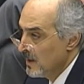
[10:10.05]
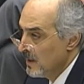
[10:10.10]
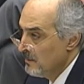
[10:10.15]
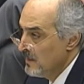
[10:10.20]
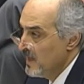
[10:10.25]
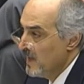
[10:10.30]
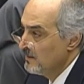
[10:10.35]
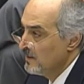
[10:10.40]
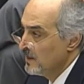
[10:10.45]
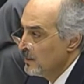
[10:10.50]

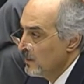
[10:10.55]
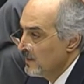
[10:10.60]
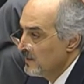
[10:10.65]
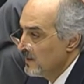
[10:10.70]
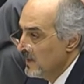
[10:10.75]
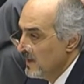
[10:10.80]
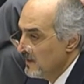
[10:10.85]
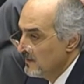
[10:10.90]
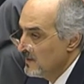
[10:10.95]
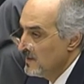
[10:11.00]

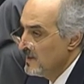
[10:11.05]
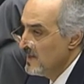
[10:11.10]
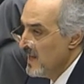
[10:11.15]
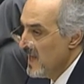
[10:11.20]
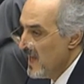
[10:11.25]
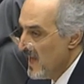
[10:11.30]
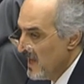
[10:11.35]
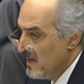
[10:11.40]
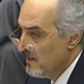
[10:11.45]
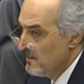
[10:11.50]
130
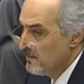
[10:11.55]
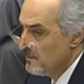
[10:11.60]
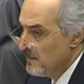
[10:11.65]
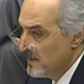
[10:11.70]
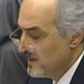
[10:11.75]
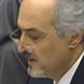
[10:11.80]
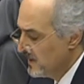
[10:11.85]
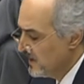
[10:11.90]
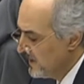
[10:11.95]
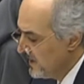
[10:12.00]
ألف
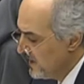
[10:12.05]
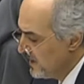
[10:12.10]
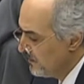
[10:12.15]
مدني